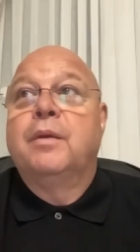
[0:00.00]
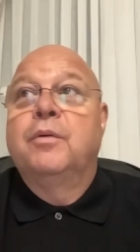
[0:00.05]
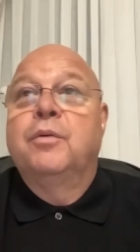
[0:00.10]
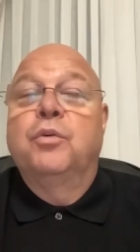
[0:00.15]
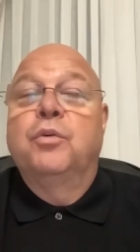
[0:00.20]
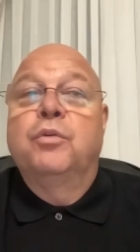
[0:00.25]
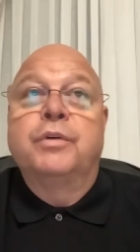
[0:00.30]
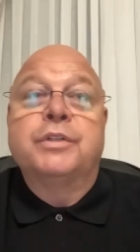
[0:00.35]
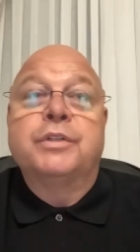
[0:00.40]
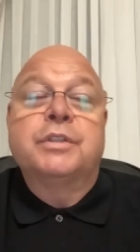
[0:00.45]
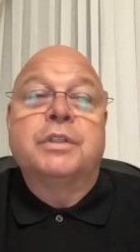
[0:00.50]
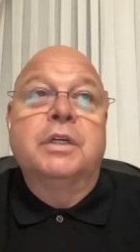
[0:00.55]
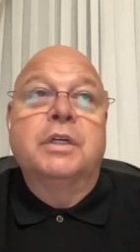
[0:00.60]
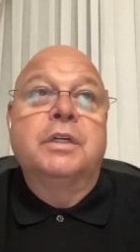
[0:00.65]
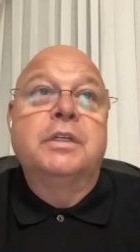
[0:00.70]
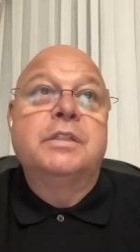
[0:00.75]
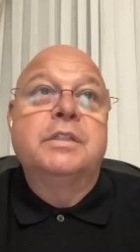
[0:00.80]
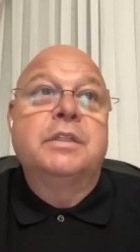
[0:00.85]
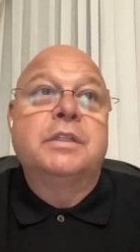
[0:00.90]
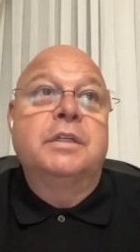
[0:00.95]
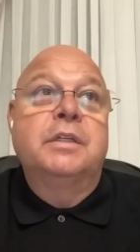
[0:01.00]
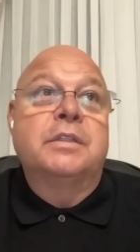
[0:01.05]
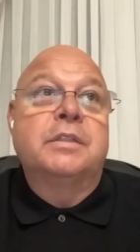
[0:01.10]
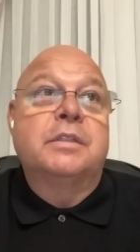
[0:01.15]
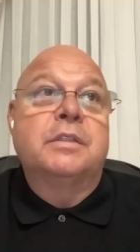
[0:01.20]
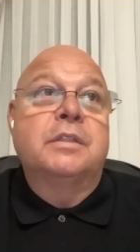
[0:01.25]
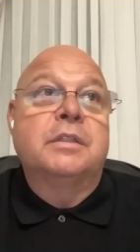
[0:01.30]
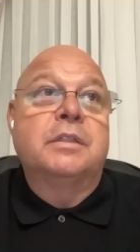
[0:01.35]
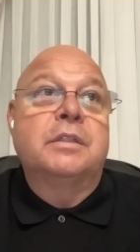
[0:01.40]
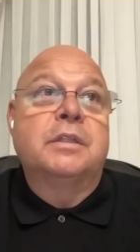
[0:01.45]
овощ. Так и
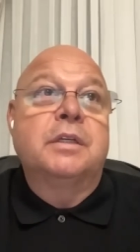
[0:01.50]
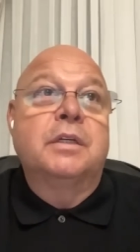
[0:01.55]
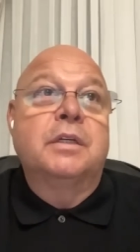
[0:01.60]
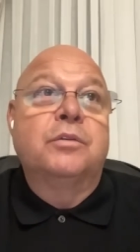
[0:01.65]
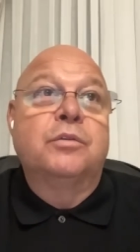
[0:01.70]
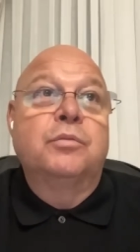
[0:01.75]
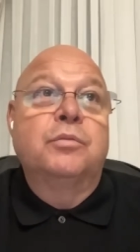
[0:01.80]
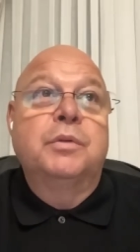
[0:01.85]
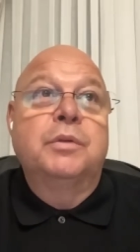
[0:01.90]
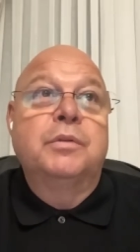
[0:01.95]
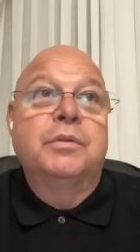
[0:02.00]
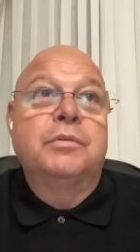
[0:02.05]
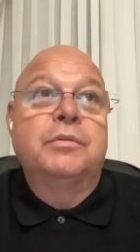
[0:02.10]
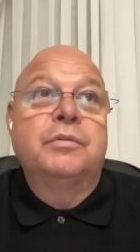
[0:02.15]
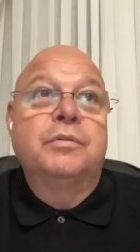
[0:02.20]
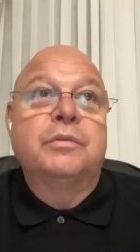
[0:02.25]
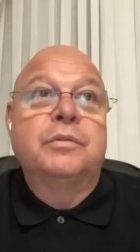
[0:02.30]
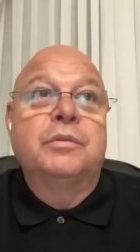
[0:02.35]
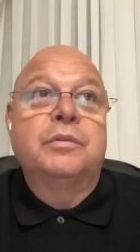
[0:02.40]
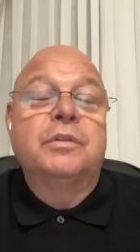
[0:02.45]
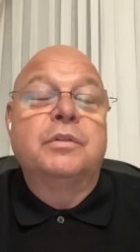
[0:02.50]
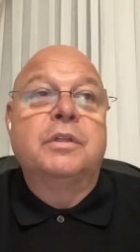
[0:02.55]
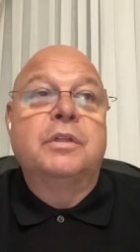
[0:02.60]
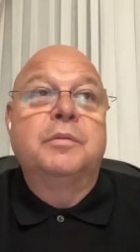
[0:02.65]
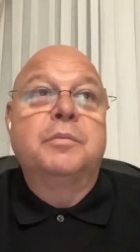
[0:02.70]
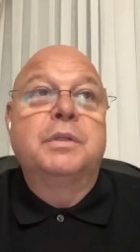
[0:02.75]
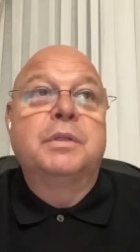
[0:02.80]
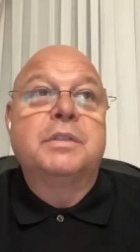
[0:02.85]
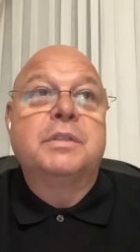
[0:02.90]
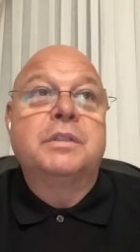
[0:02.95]
здесь. Я думаю,
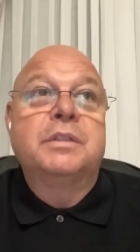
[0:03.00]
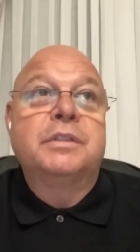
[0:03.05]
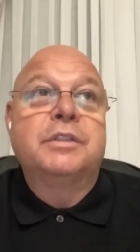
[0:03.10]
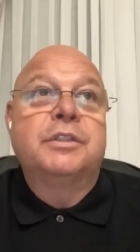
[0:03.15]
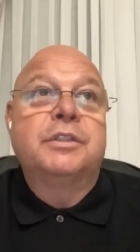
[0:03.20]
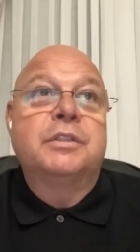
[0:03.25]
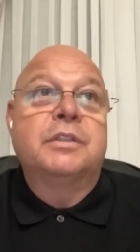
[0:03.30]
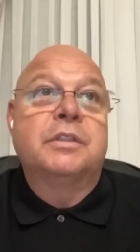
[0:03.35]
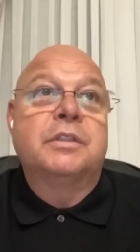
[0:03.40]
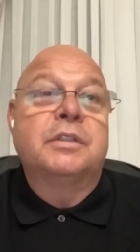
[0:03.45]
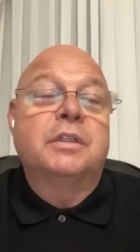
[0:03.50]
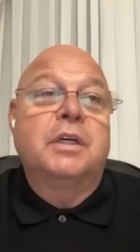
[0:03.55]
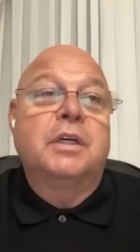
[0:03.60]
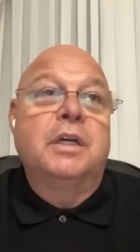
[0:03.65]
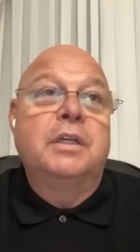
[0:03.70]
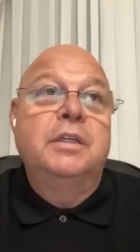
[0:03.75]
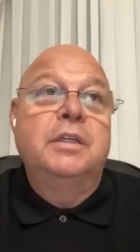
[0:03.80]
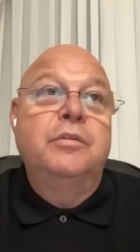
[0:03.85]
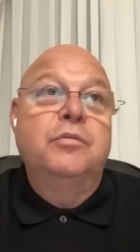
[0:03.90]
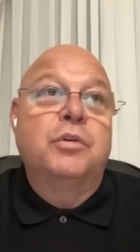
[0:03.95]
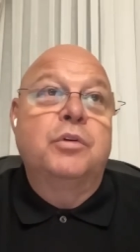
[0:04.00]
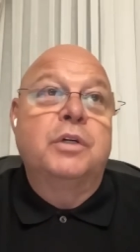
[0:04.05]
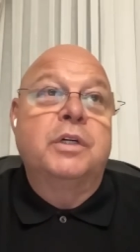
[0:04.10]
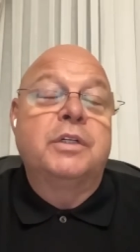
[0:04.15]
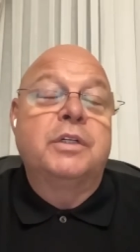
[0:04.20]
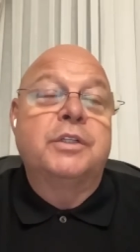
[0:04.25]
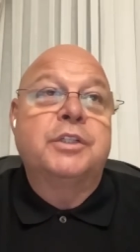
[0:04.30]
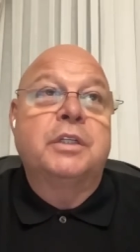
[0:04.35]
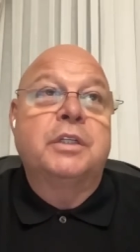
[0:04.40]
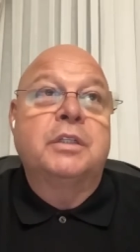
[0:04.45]
либо, значит, они его
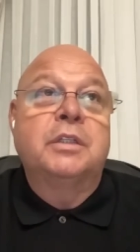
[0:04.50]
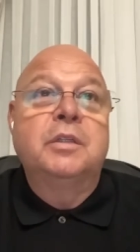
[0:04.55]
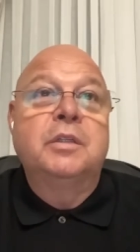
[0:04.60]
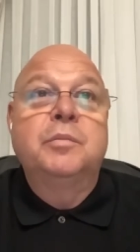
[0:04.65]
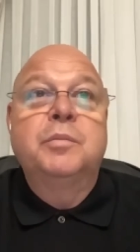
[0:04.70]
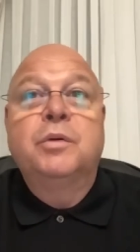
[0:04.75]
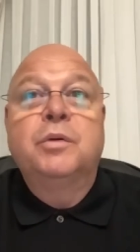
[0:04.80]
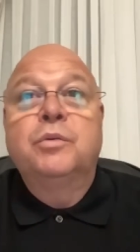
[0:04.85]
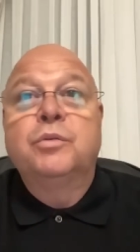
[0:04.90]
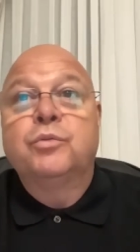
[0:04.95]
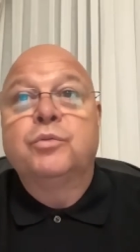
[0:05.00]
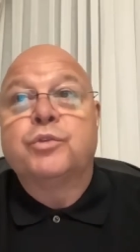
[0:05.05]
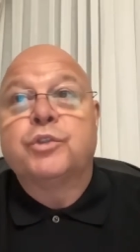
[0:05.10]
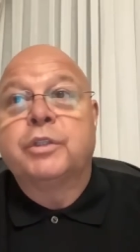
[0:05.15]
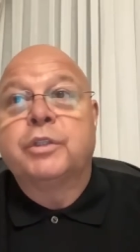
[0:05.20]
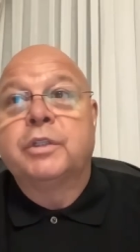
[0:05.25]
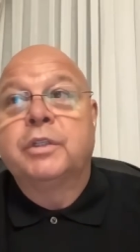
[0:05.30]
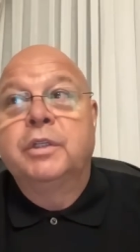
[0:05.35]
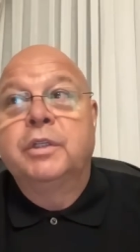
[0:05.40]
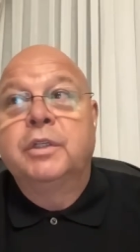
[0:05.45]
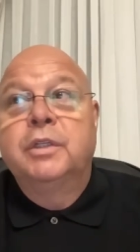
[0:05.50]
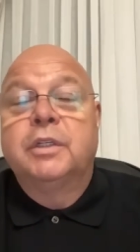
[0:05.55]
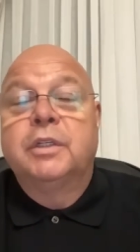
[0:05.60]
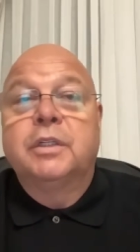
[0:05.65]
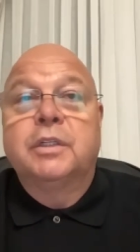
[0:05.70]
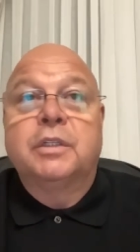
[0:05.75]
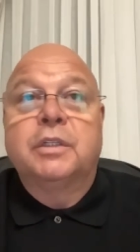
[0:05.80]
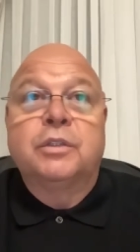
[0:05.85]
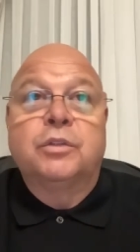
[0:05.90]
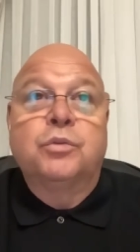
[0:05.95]
харчат, либо он уже а,